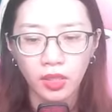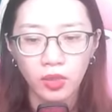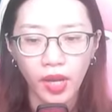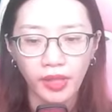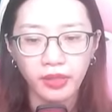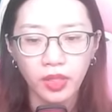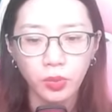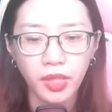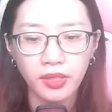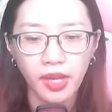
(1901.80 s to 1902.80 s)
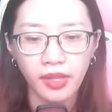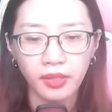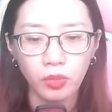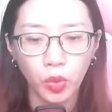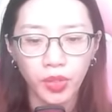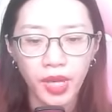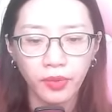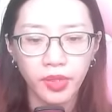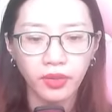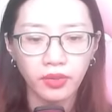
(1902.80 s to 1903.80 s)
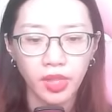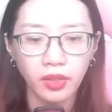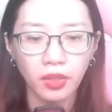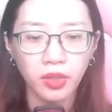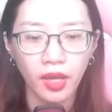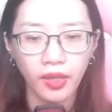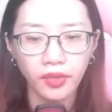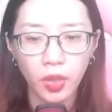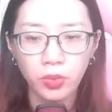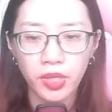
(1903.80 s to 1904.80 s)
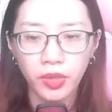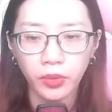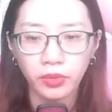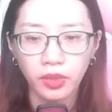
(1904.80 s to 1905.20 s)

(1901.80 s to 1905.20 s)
Loại công kích này, mũi đạo nhân chỉ có thể chống chịu.